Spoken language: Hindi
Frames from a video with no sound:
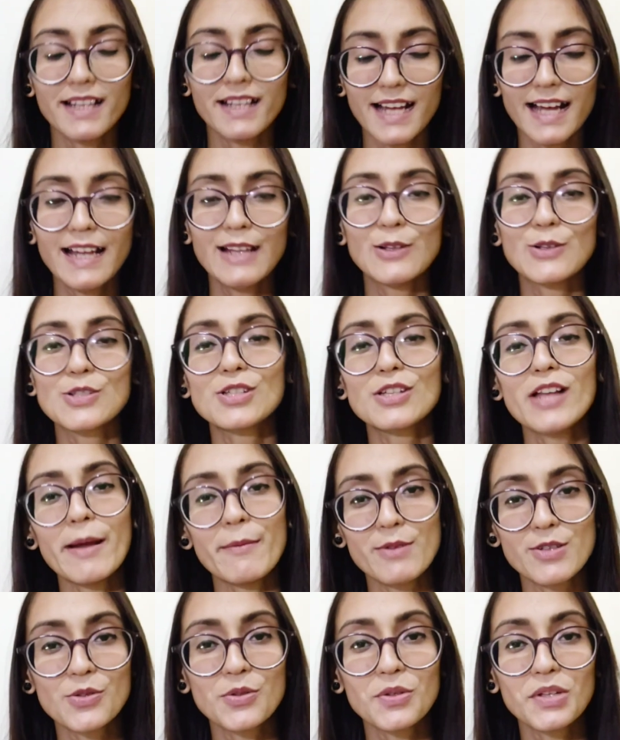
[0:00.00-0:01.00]
पता है दोस्तों
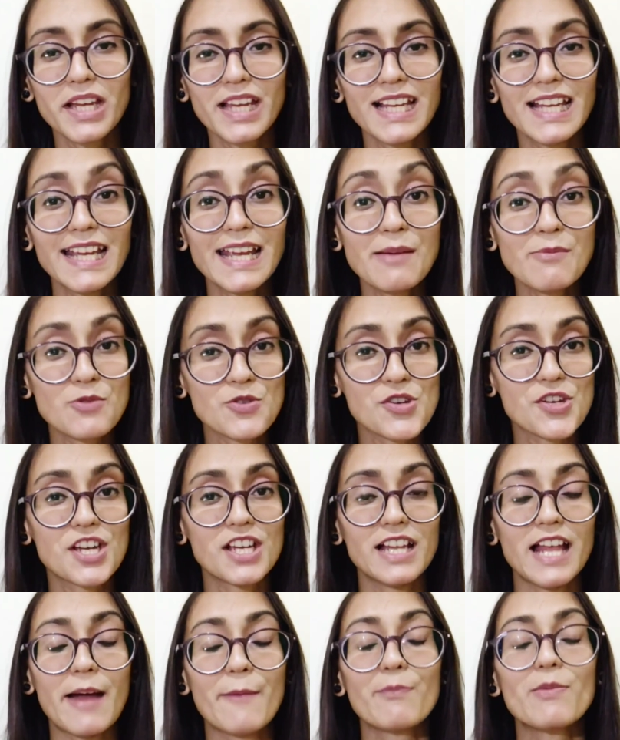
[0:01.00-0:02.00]
अमेजोन के लिए ये
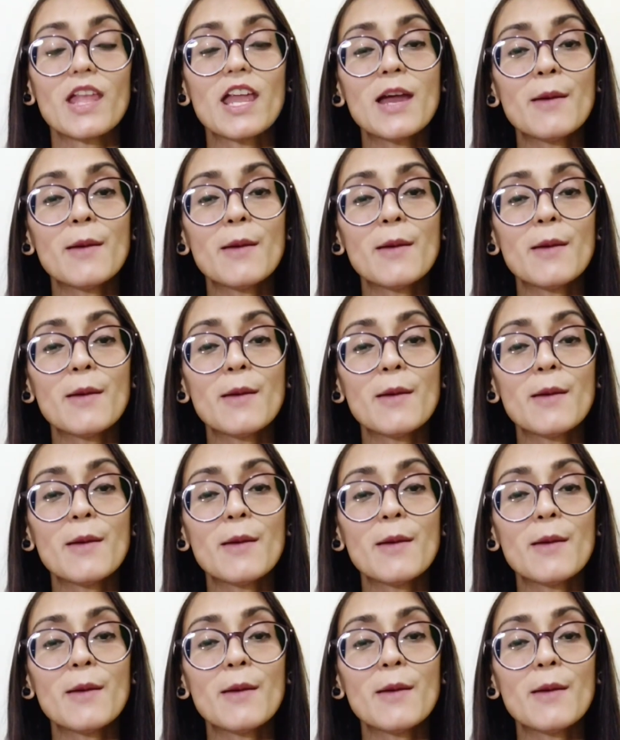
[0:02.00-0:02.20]
मुश्किल है